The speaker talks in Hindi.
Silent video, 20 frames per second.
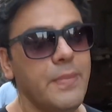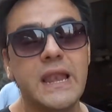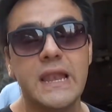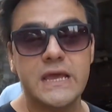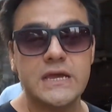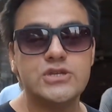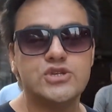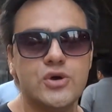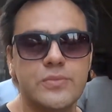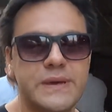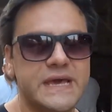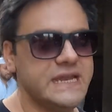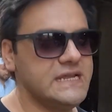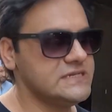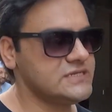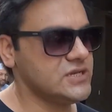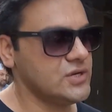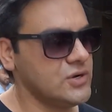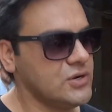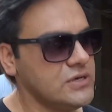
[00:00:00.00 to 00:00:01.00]
बल्कि जो
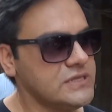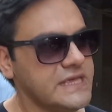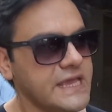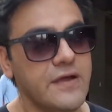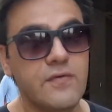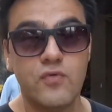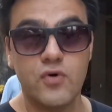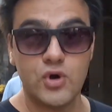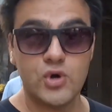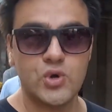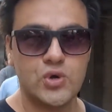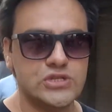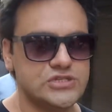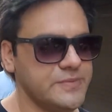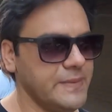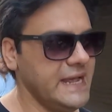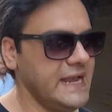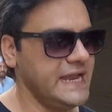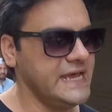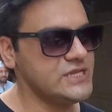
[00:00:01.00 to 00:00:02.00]
मेरी ज़रूरत के हैं वो
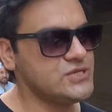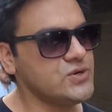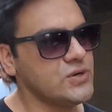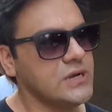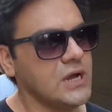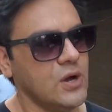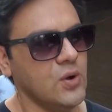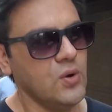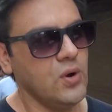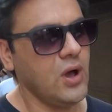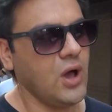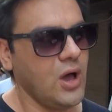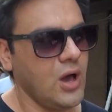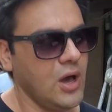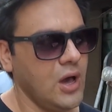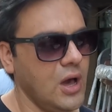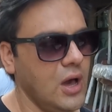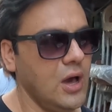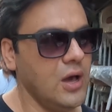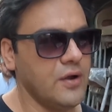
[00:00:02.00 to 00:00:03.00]
टूल्स मैं ले चुका हूँ
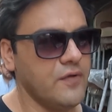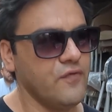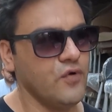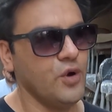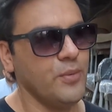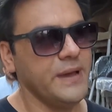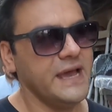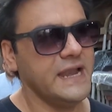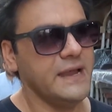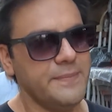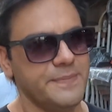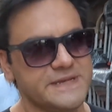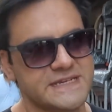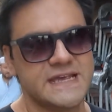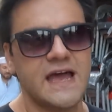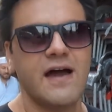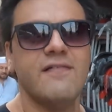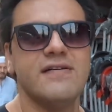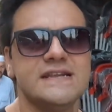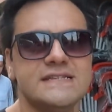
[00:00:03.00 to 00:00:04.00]
और वो मैंने
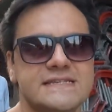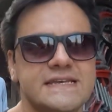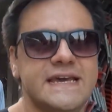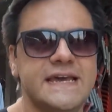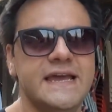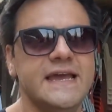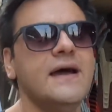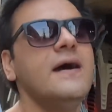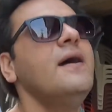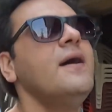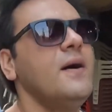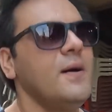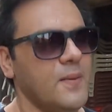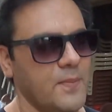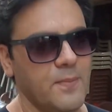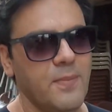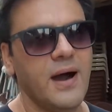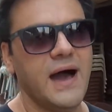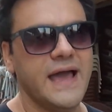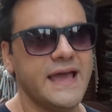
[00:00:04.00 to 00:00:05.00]
पेशावर से
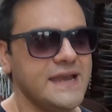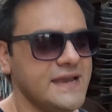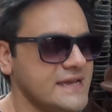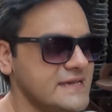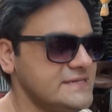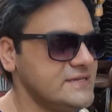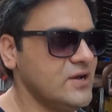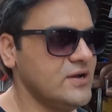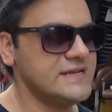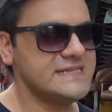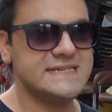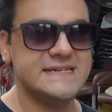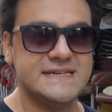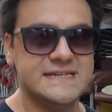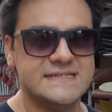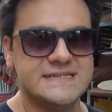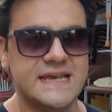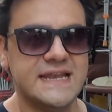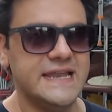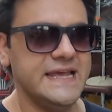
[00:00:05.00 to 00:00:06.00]
बाहर किसी और
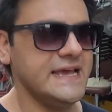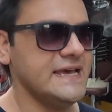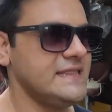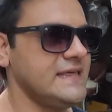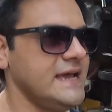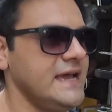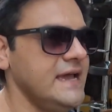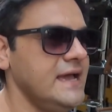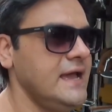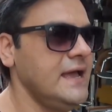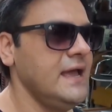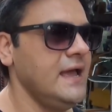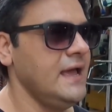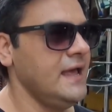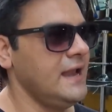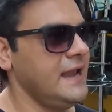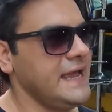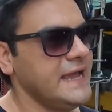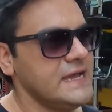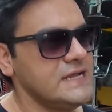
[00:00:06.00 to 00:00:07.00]
सिटी से लिए थे
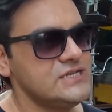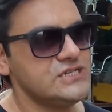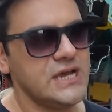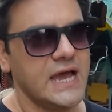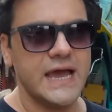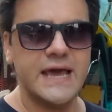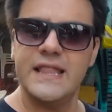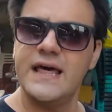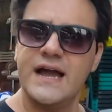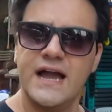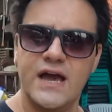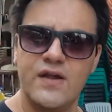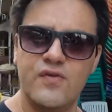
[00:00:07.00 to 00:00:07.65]
लेकिन शायद